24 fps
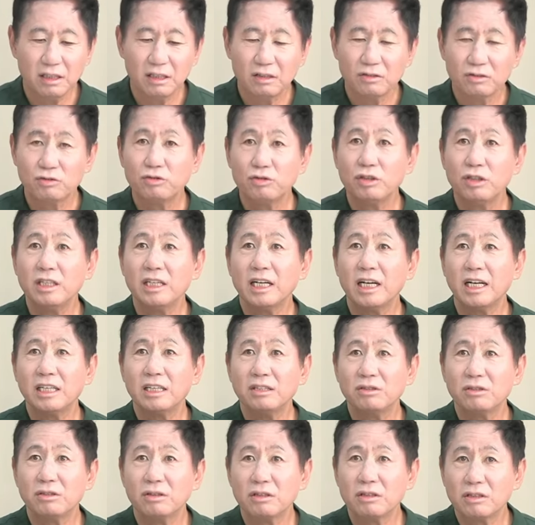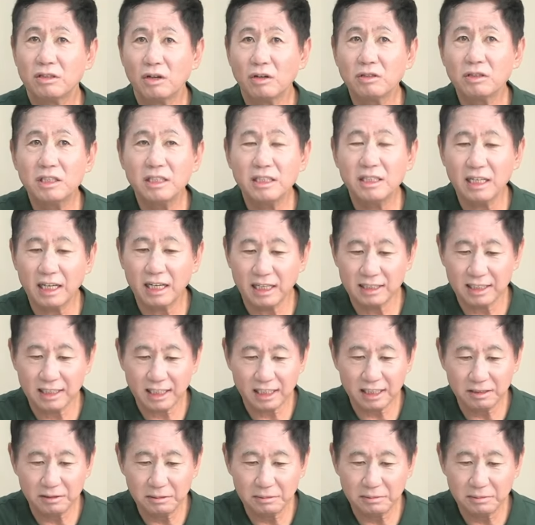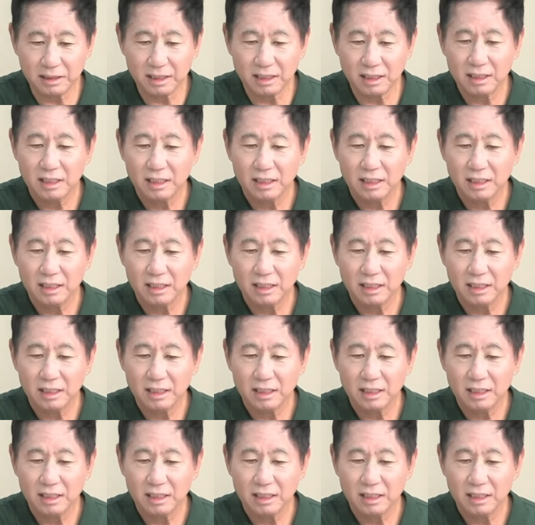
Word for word: 주인이 아니죠. 정신 나간 사람입니다.